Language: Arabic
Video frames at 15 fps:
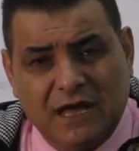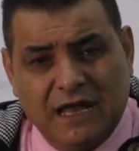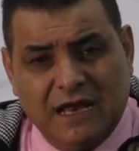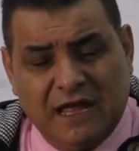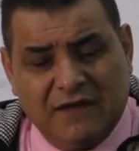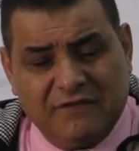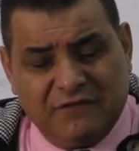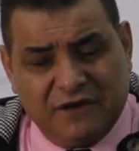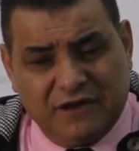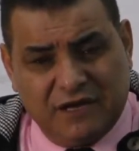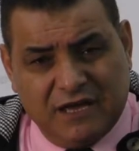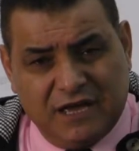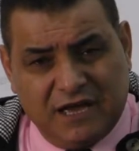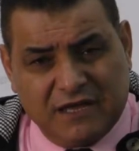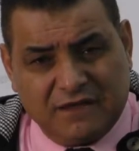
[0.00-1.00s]

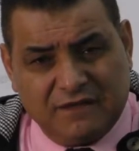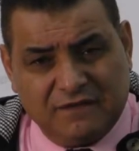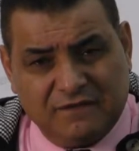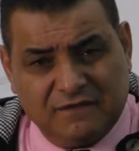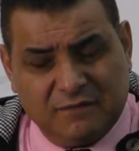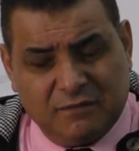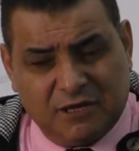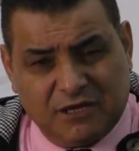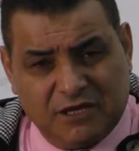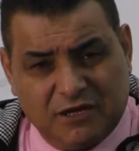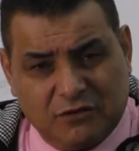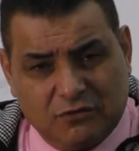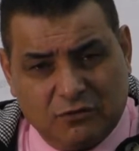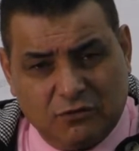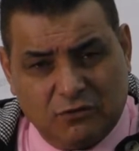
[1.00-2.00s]
الحفريات في
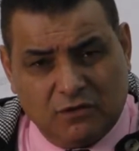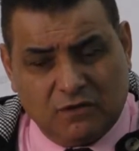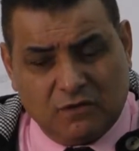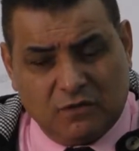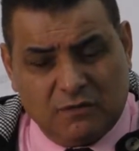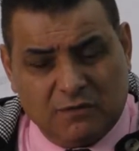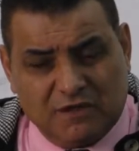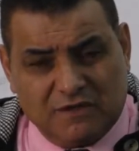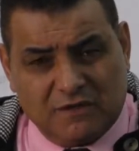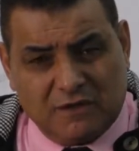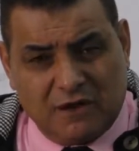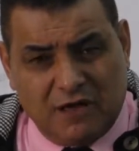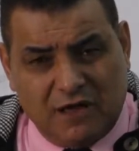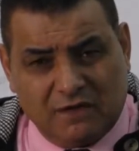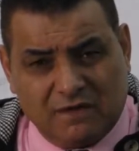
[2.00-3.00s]
مدينة القدس والمسجد
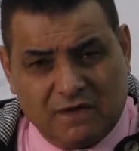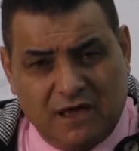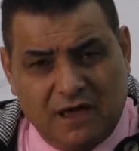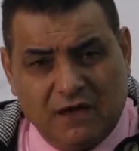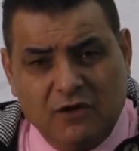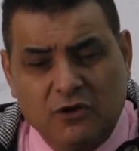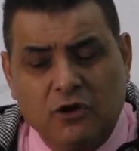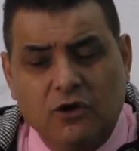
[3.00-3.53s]
الأقصى